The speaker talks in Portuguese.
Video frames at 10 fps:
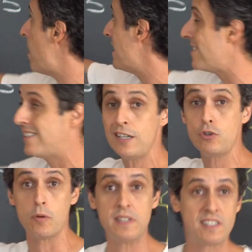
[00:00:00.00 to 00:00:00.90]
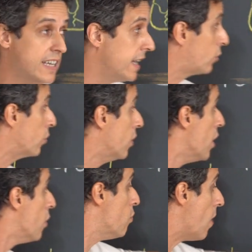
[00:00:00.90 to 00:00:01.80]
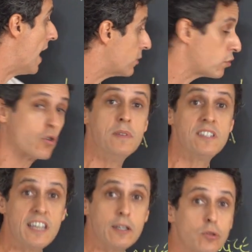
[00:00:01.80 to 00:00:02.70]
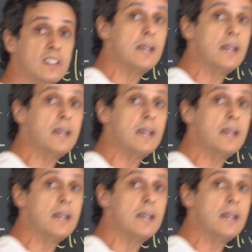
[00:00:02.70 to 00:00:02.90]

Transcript: basídeo-miceto, um ascomiceto